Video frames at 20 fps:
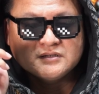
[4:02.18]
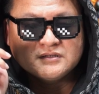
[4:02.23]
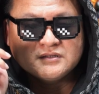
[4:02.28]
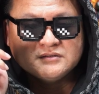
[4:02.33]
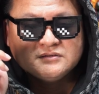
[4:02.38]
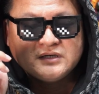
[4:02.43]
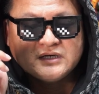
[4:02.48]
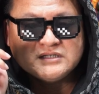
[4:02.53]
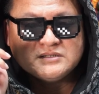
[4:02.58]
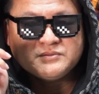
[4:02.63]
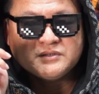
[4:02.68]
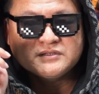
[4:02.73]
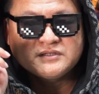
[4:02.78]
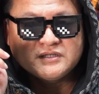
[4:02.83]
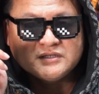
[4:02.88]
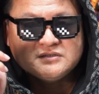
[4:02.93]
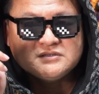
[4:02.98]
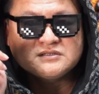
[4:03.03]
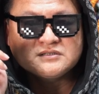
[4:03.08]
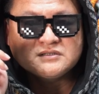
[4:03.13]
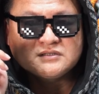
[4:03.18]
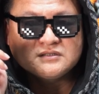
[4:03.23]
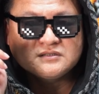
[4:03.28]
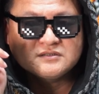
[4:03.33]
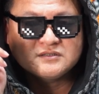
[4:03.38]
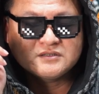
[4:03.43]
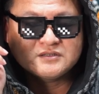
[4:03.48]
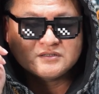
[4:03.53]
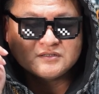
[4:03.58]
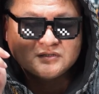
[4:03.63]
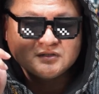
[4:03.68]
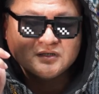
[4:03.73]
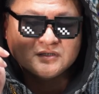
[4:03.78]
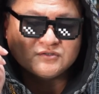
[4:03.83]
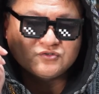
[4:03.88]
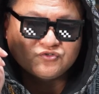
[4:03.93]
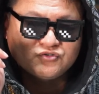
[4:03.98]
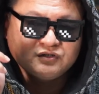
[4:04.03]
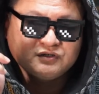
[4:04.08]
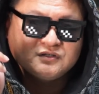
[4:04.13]
跟孩之宝停止呃
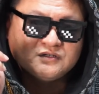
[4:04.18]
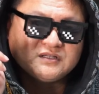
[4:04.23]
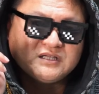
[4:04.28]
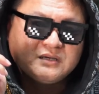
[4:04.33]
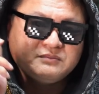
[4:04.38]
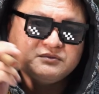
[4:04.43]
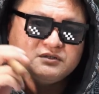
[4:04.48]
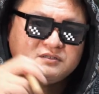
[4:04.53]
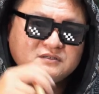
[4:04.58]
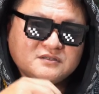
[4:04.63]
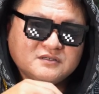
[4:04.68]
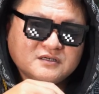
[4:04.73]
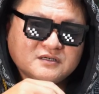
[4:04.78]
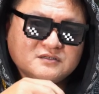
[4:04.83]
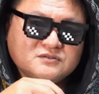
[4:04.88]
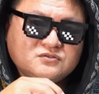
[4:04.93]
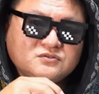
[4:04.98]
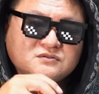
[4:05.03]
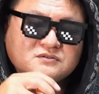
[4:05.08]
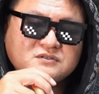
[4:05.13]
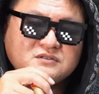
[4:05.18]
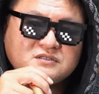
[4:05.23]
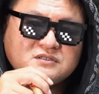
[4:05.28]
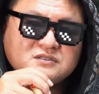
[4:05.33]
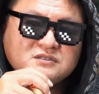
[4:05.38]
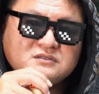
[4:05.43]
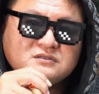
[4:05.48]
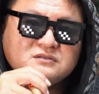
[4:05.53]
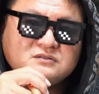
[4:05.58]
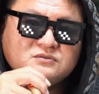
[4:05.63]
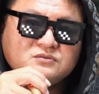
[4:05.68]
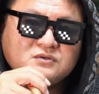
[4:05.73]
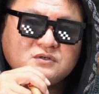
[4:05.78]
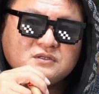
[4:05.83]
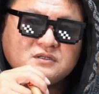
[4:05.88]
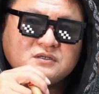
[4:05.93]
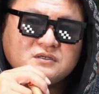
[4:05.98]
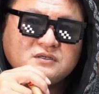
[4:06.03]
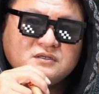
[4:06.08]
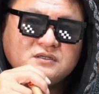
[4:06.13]
取得他们的合作呢，是我
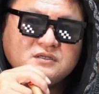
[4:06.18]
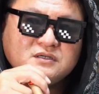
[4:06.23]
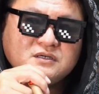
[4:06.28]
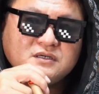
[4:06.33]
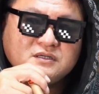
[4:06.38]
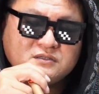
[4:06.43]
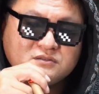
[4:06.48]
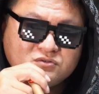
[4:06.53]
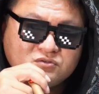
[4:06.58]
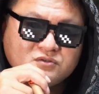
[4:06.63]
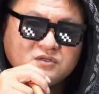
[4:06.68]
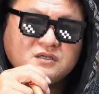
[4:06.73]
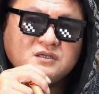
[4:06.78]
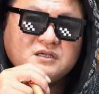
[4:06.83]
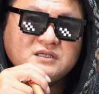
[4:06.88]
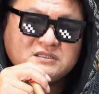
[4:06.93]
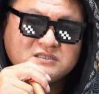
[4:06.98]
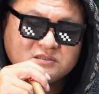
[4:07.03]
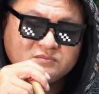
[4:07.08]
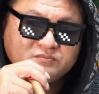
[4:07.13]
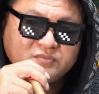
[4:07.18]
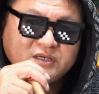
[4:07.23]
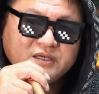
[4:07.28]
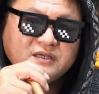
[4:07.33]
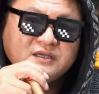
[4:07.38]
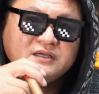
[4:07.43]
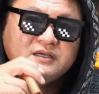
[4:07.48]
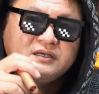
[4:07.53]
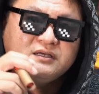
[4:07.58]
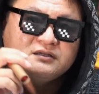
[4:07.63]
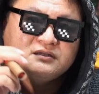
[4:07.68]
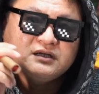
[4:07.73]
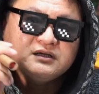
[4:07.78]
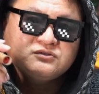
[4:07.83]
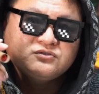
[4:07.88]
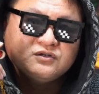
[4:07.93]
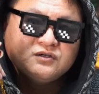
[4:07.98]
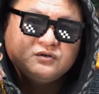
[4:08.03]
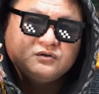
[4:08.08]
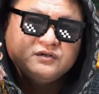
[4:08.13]
的一个很重要的里程碑。那
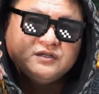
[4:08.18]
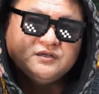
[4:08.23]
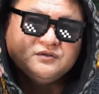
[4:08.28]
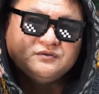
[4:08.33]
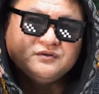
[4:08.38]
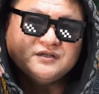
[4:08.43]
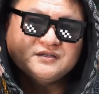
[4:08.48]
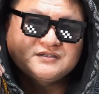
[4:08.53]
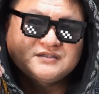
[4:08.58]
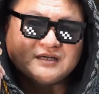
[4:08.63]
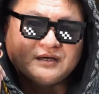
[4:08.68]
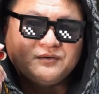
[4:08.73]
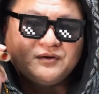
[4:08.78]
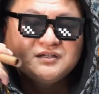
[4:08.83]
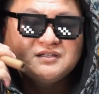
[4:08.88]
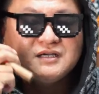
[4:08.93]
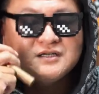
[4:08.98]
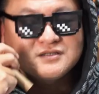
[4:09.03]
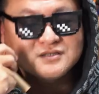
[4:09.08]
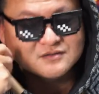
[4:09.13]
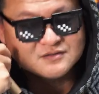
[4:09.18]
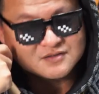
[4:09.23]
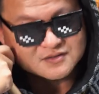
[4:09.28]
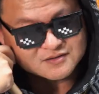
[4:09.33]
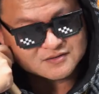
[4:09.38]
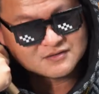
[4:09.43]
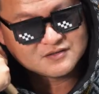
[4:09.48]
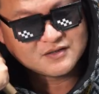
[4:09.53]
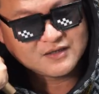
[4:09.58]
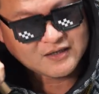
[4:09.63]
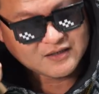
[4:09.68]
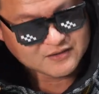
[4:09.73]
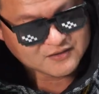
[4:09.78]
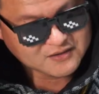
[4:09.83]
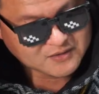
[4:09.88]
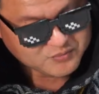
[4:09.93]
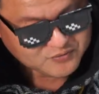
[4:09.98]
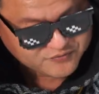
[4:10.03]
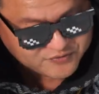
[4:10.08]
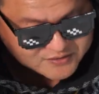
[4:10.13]
最后，因为讲话太诚实，还哈跟
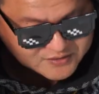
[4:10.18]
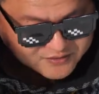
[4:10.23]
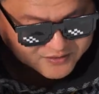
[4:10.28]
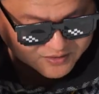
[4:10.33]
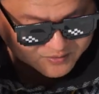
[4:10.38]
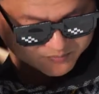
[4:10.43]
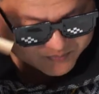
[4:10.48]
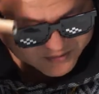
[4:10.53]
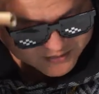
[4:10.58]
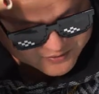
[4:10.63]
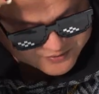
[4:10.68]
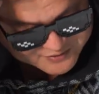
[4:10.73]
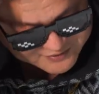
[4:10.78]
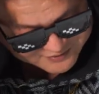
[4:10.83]
他们分道扬镳，